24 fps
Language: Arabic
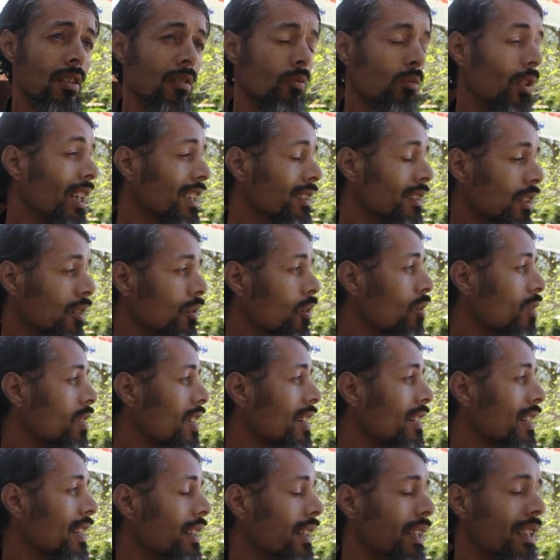وحدات اخرى
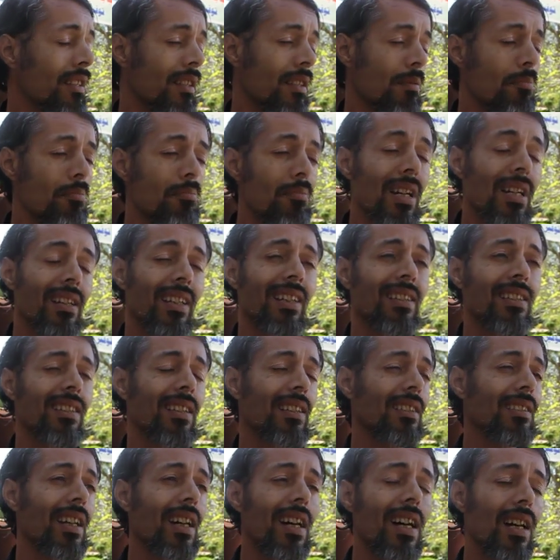راه كاين تما
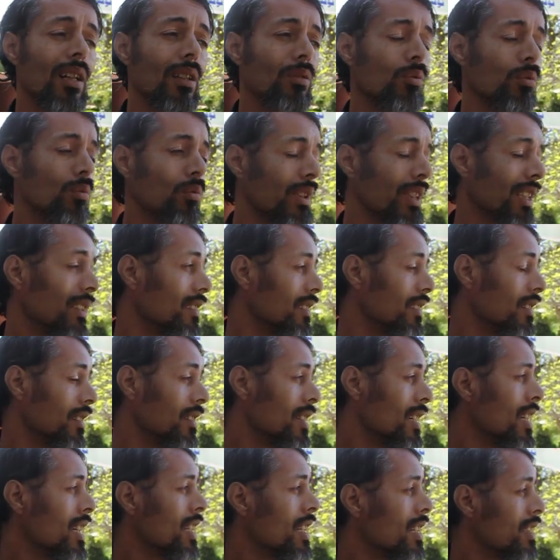الاكتضاد وكاين
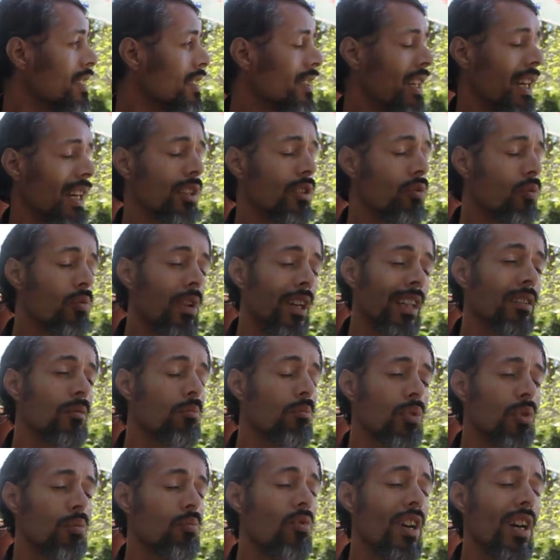تعاني واحد
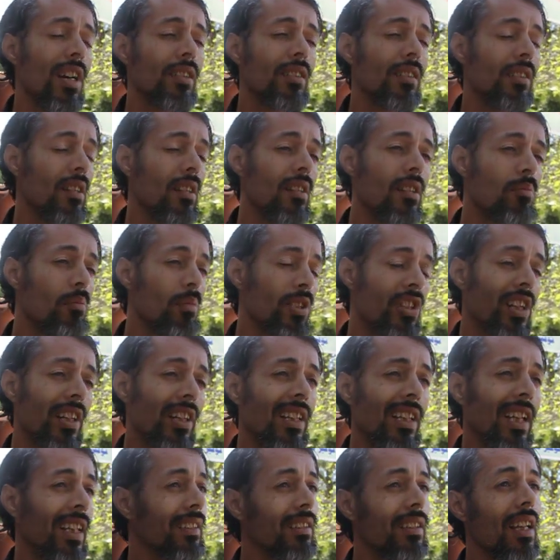المجموعه ديال
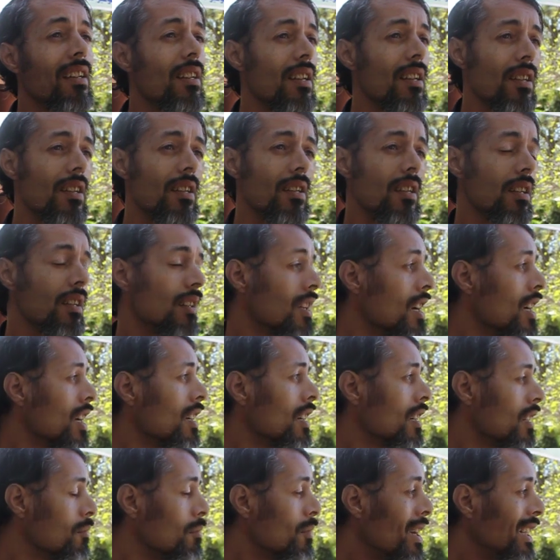المشاكل حتى
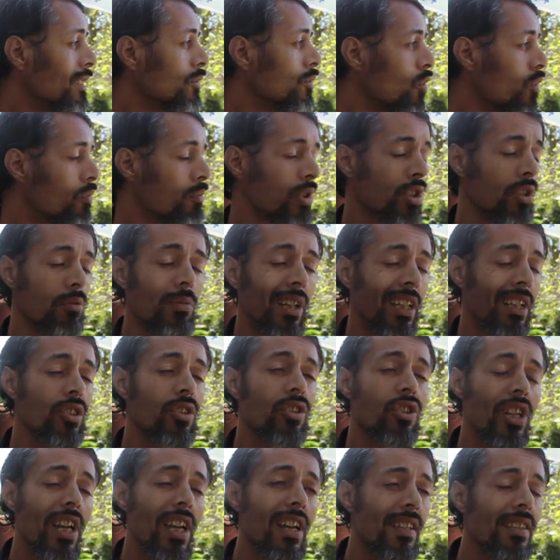ما عندهمش ما
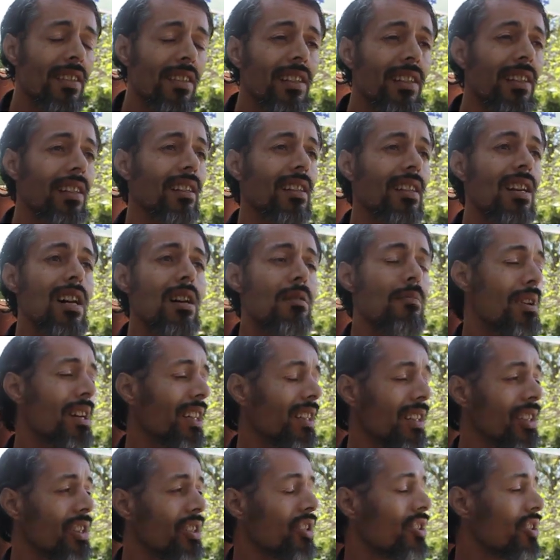كاينش اسره ما
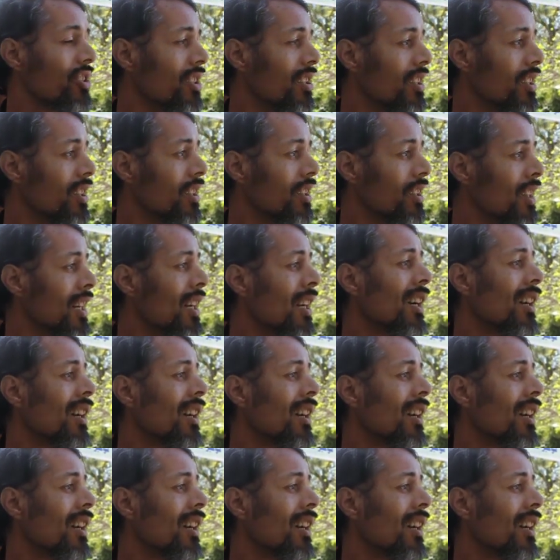كاينش آه،